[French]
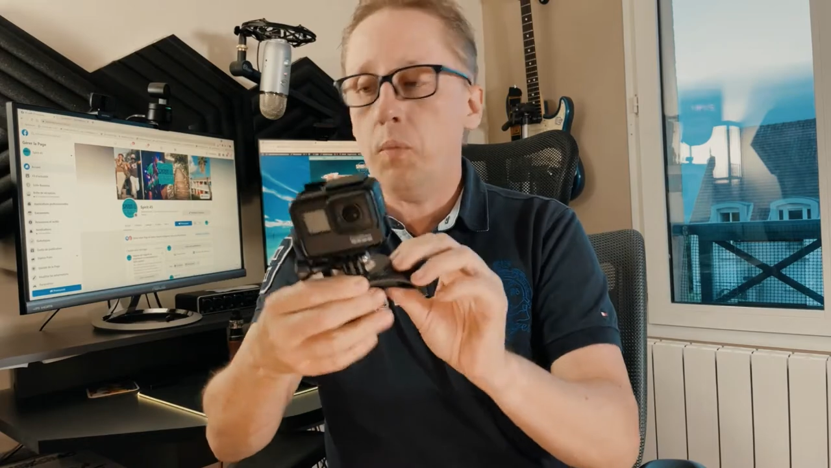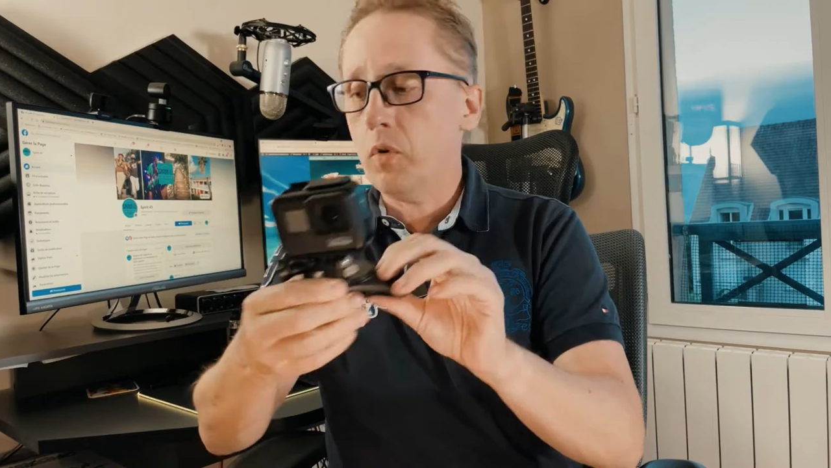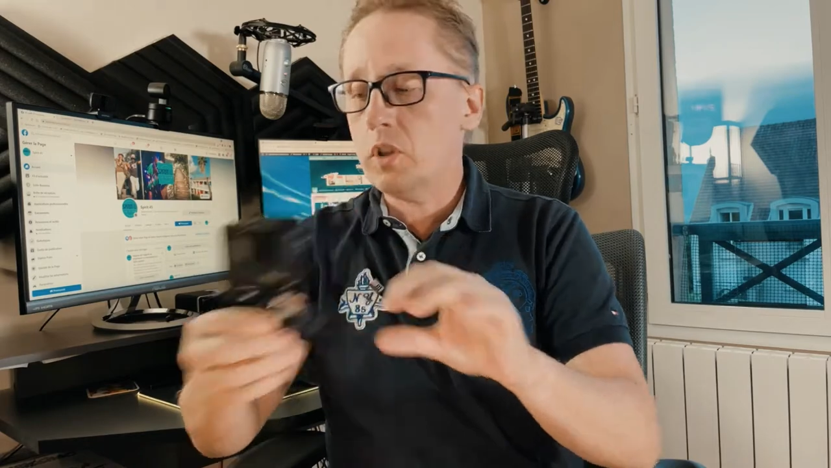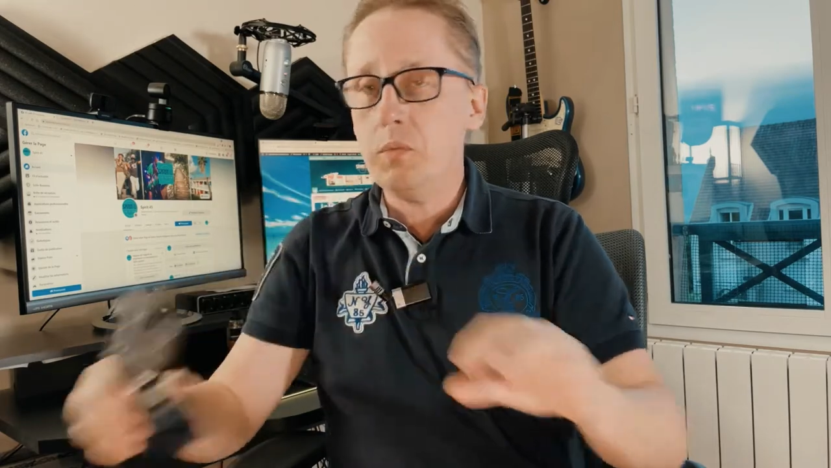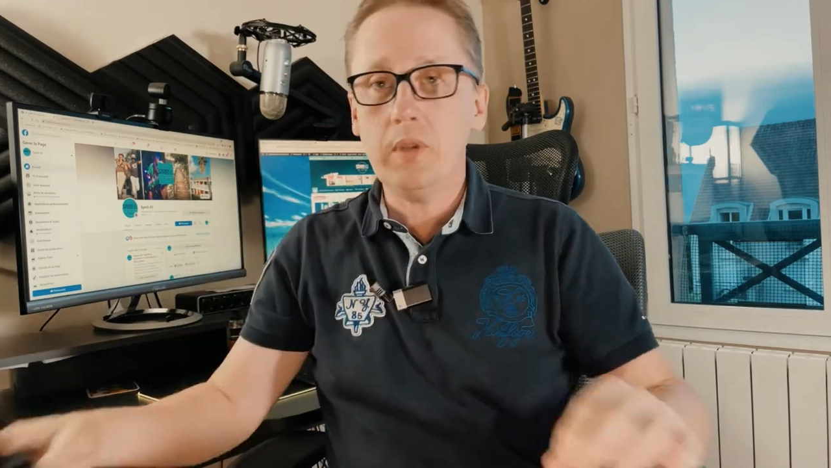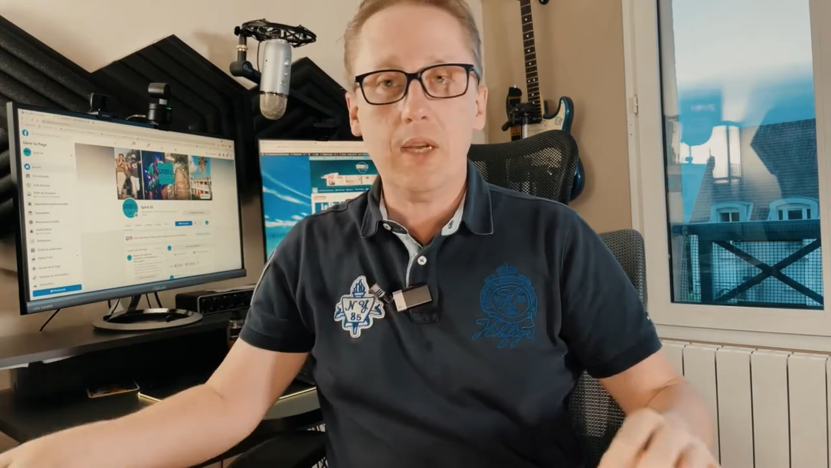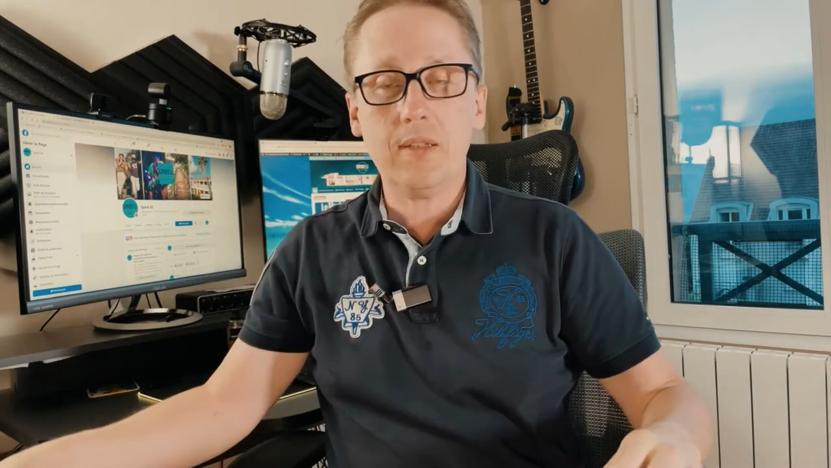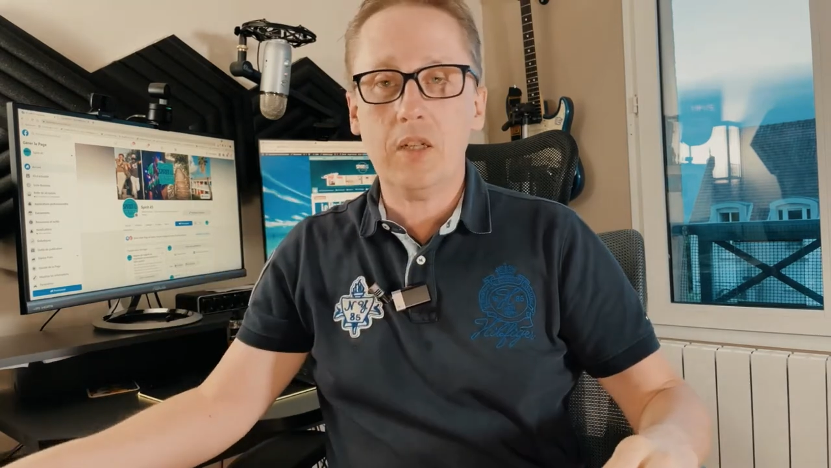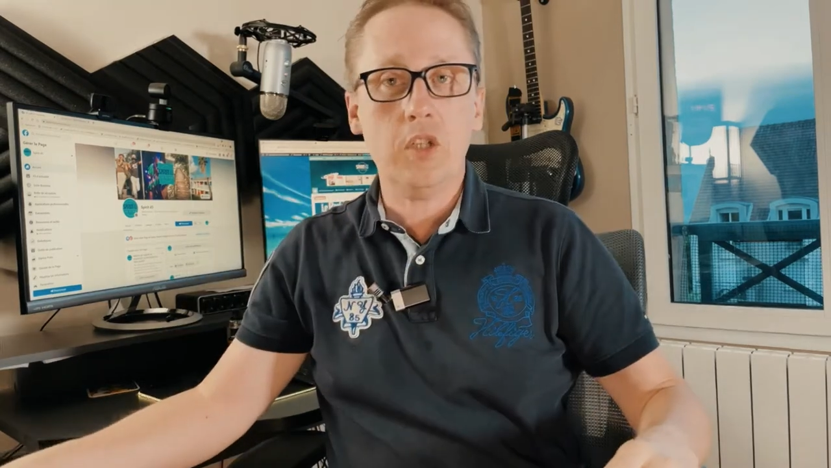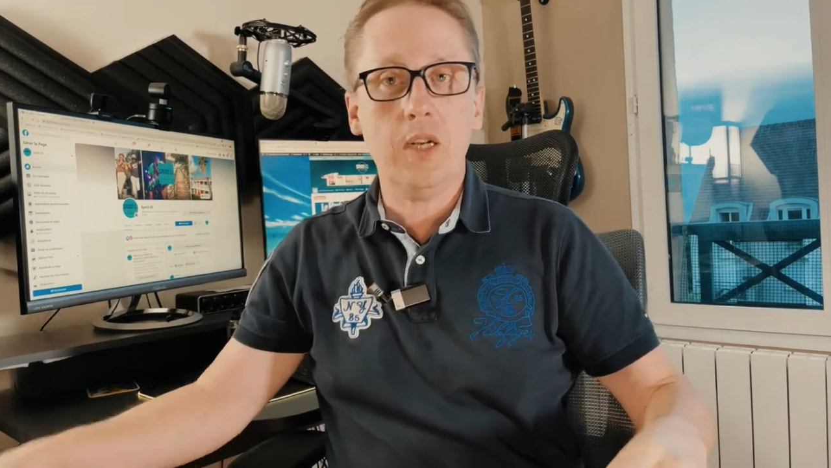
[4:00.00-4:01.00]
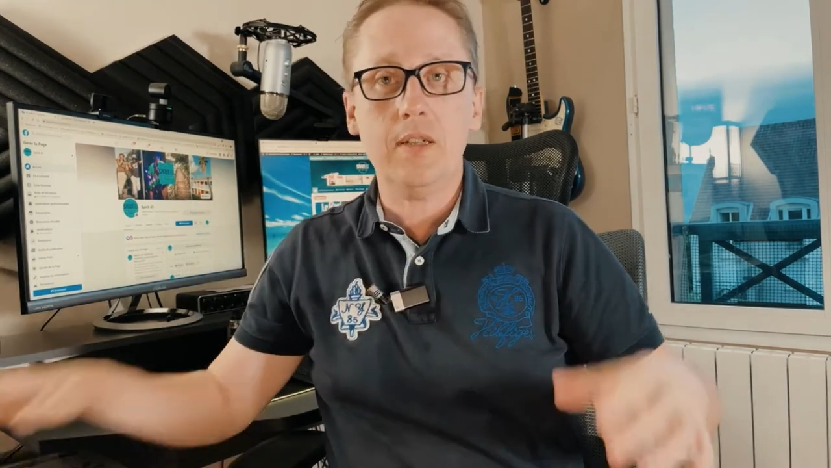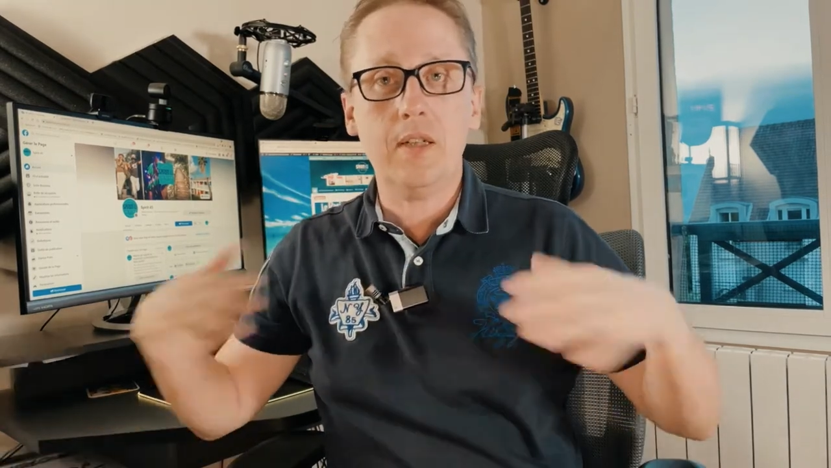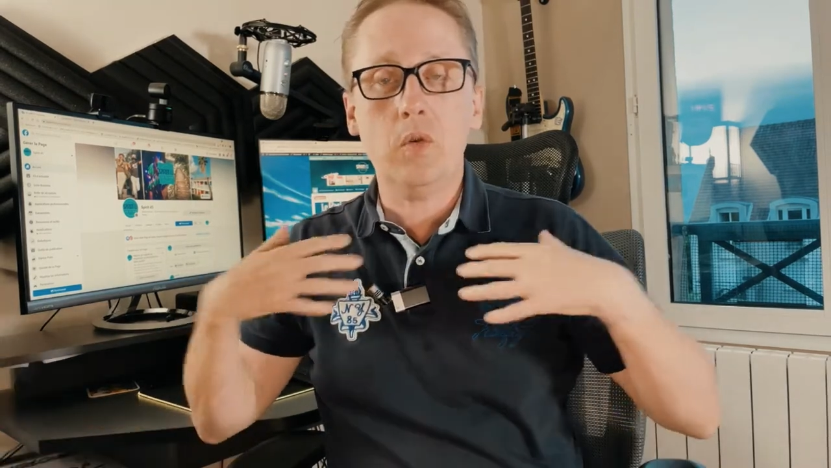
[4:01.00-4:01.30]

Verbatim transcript: en plongée bouteille, ce qui est génial, c'est